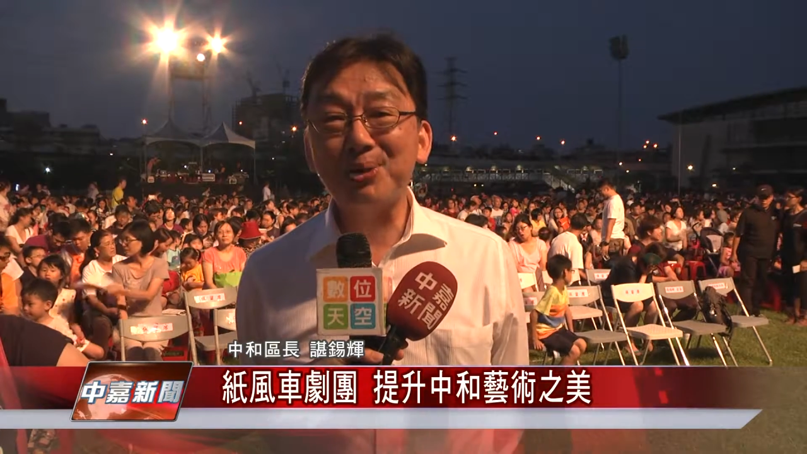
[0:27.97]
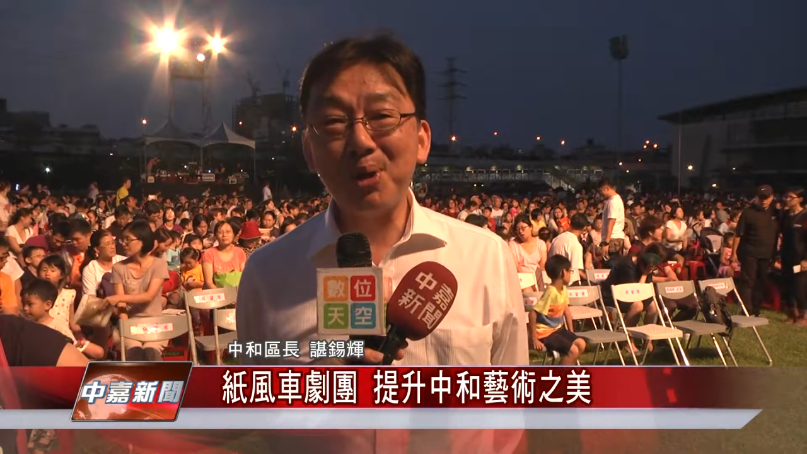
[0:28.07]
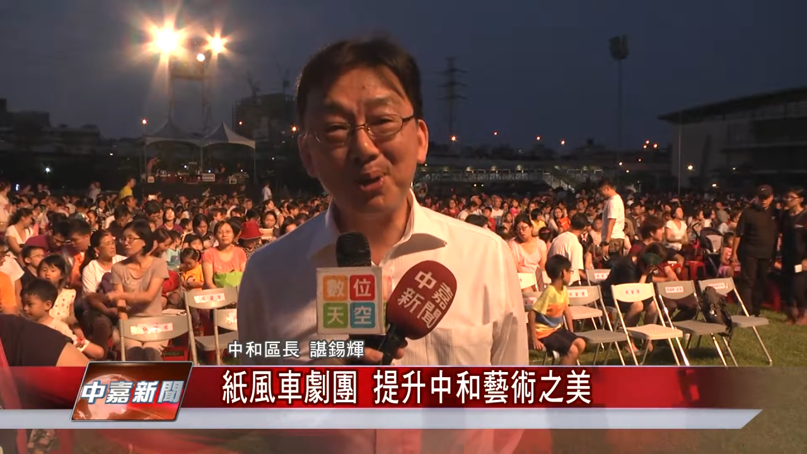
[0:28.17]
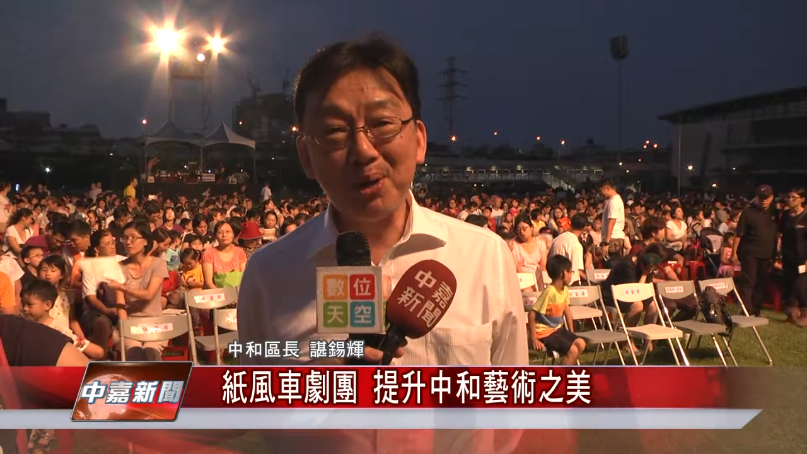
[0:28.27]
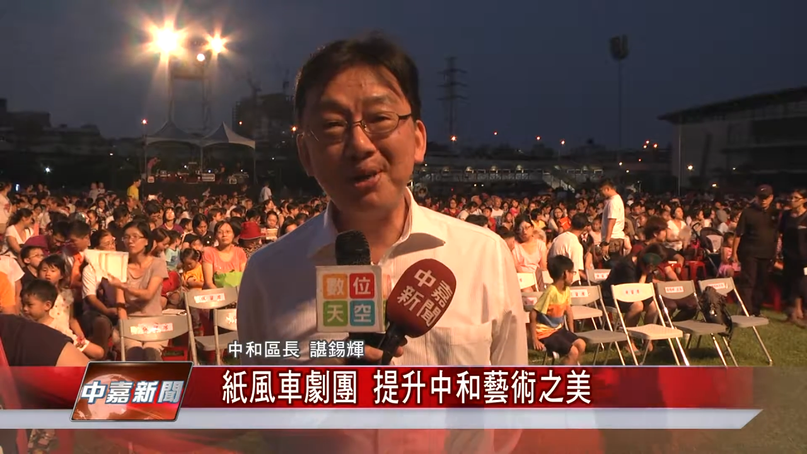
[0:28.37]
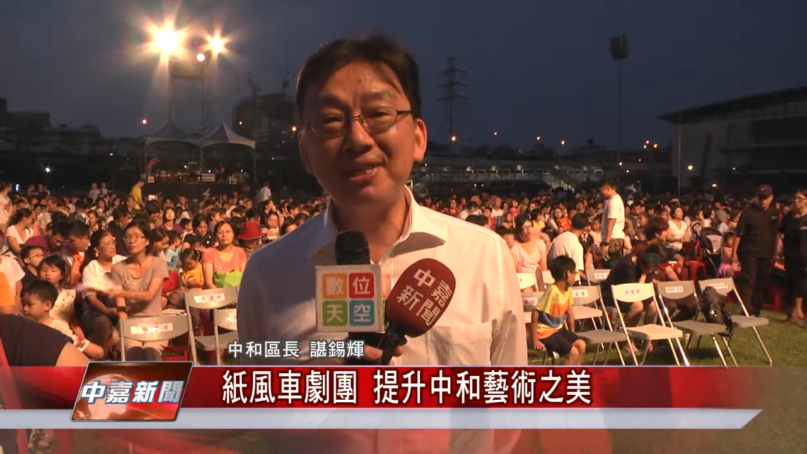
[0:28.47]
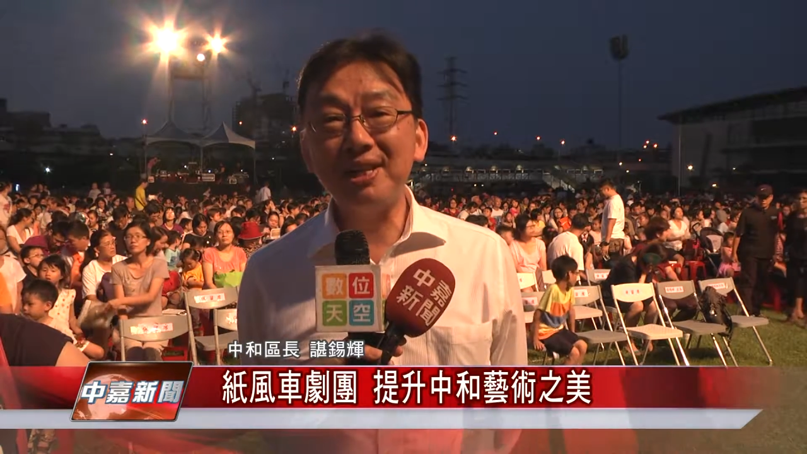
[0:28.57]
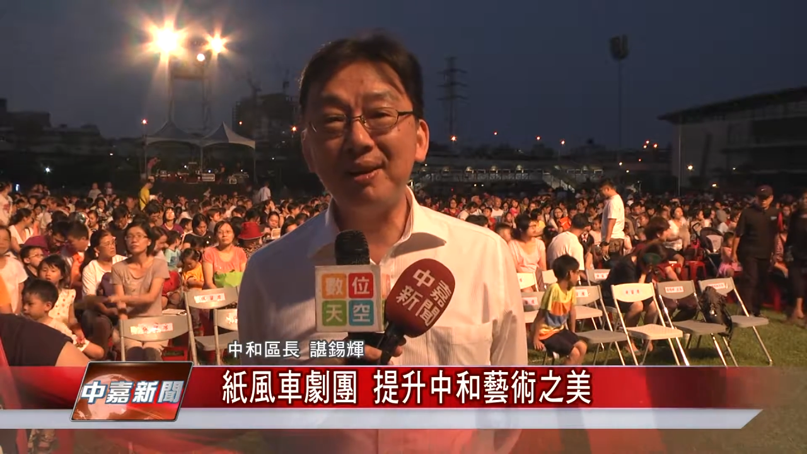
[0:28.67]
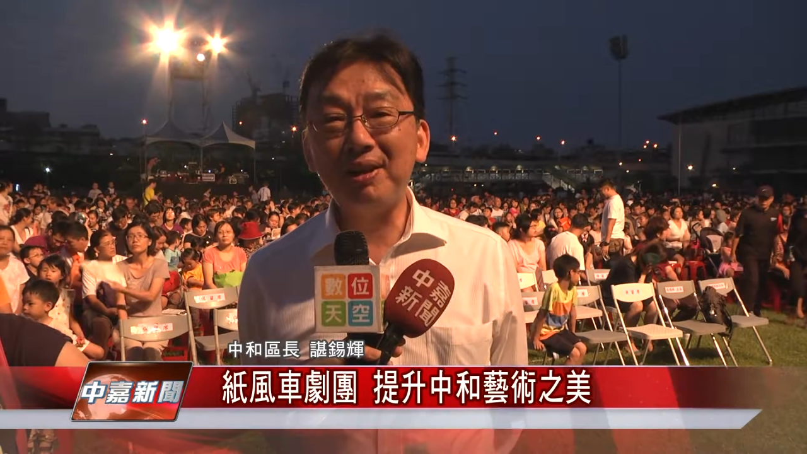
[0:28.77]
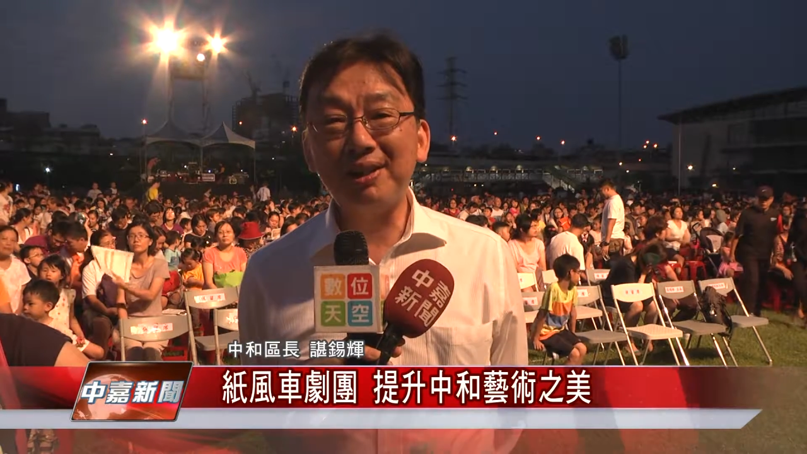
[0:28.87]
主要原因是
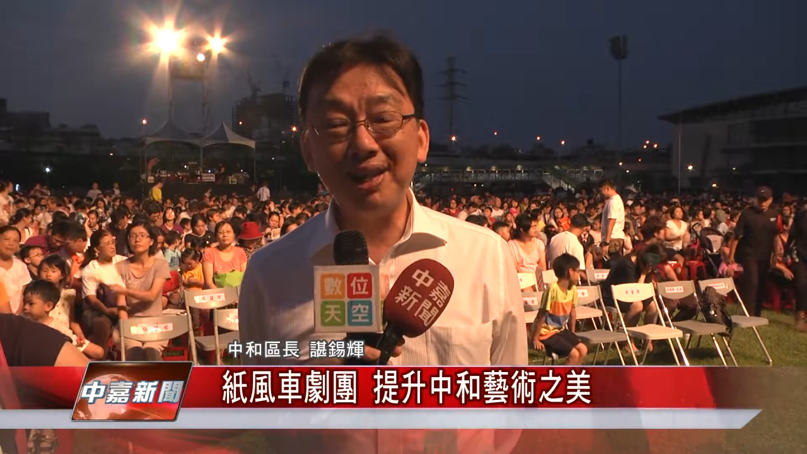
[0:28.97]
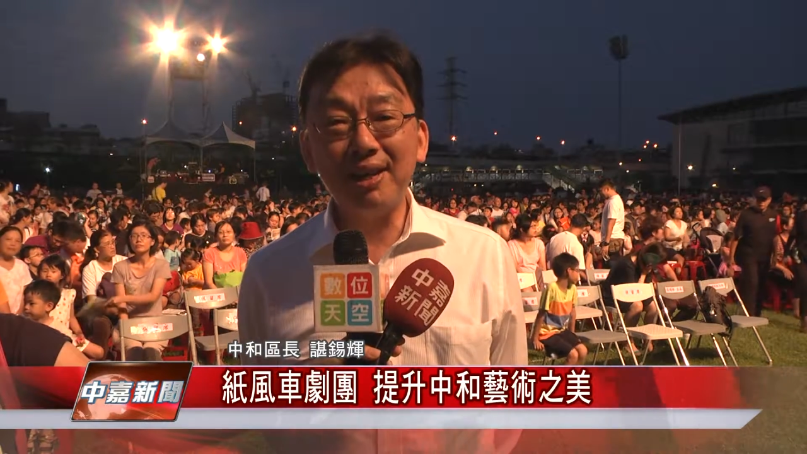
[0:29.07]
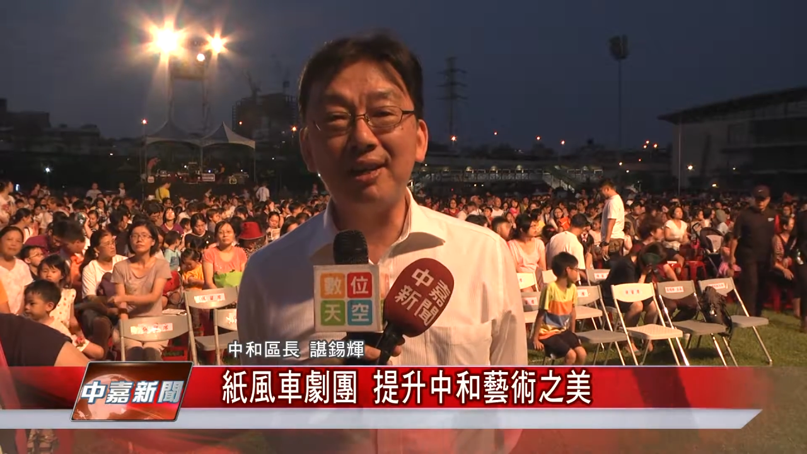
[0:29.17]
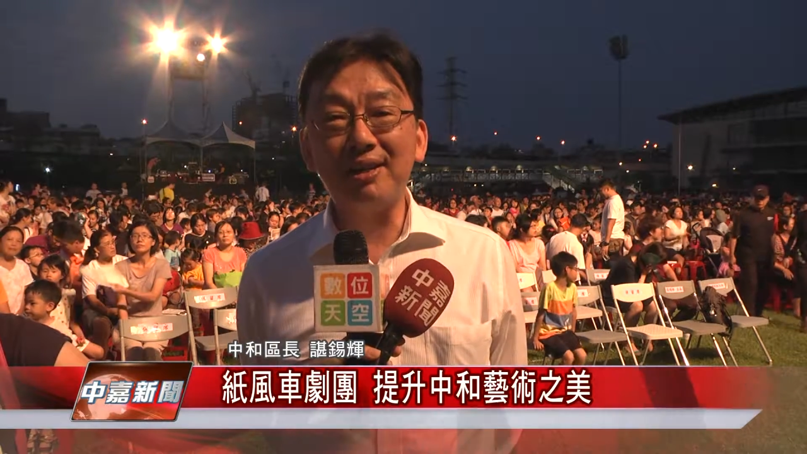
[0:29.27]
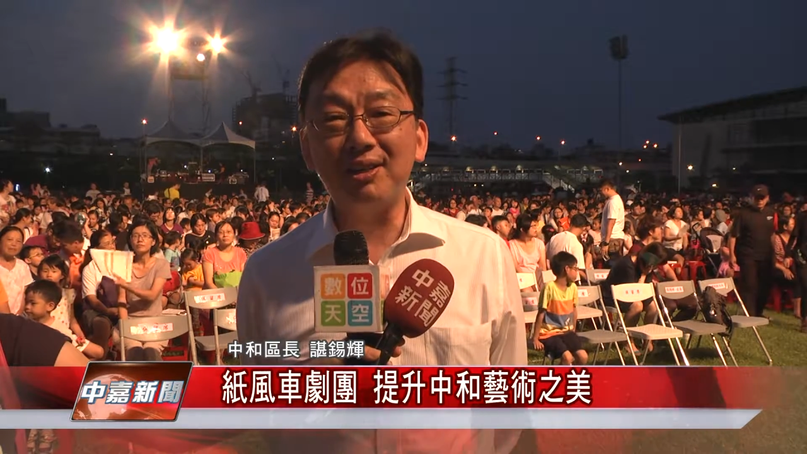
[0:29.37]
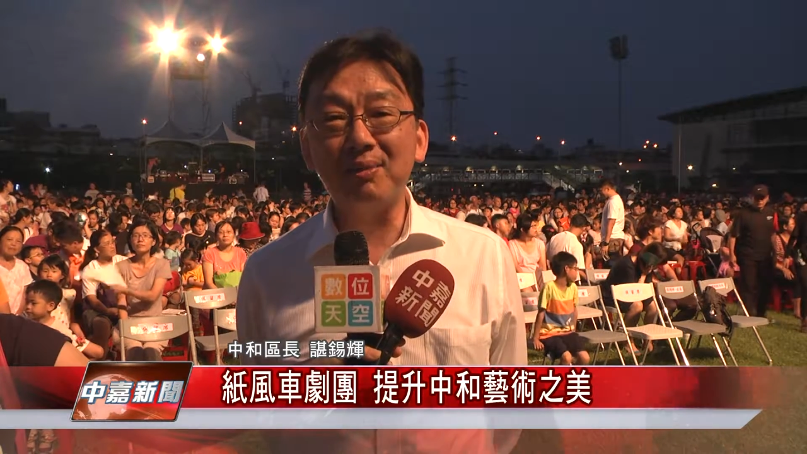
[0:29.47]
因为，第一个，